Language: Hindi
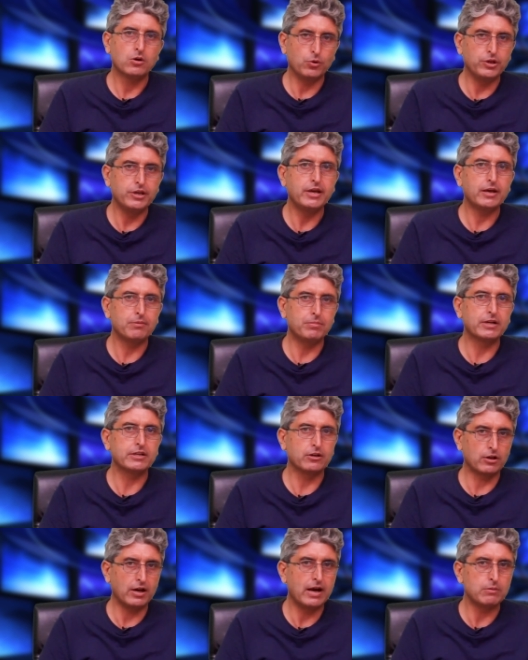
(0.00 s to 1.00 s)
हुई है
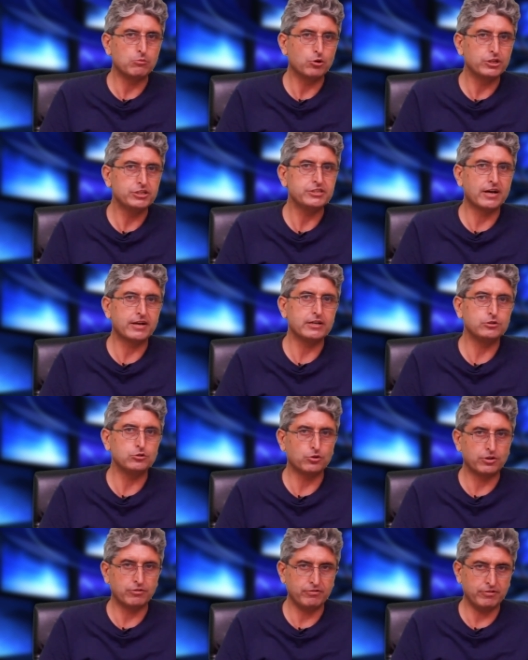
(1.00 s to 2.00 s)
बल्कि कायम होनी जा रही जो